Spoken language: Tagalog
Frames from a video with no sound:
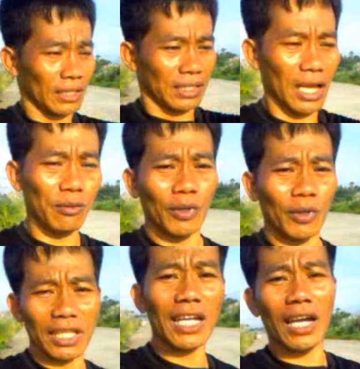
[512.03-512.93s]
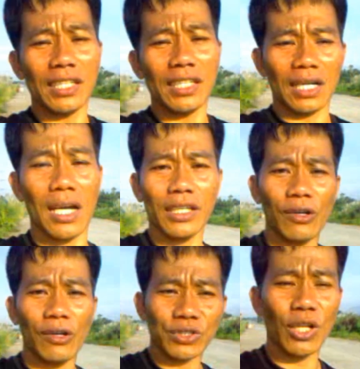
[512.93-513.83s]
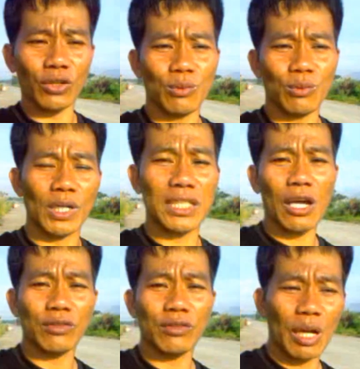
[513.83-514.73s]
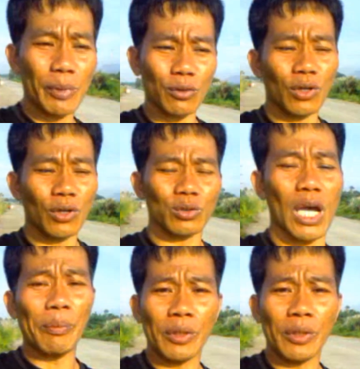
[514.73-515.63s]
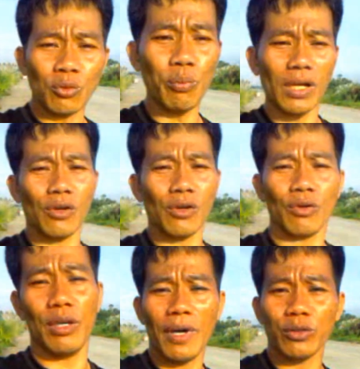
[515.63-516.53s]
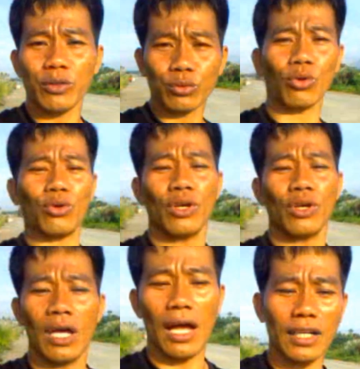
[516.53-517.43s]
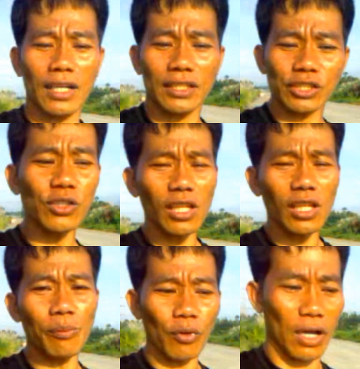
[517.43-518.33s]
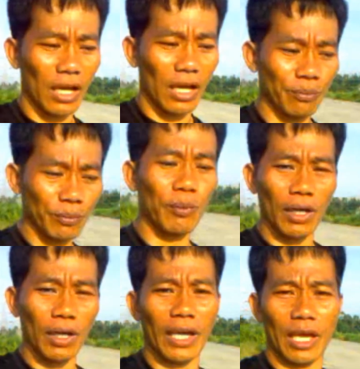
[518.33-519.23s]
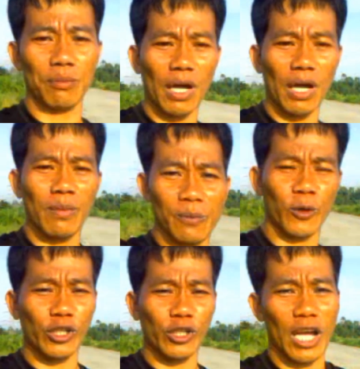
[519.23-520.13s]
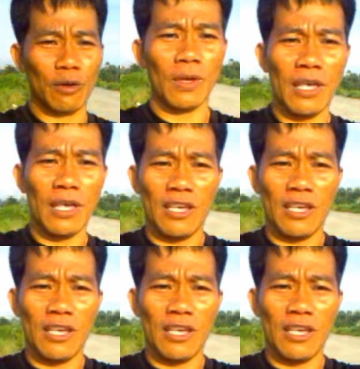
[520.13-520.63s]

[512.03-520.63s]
Sa aking paglalakad, nakaka-encounter ako ng mga taong dapat kong kausapin upang ako ay matuto. Hanggang dito na lang po ang aking pag-vlog and bye-bye for now.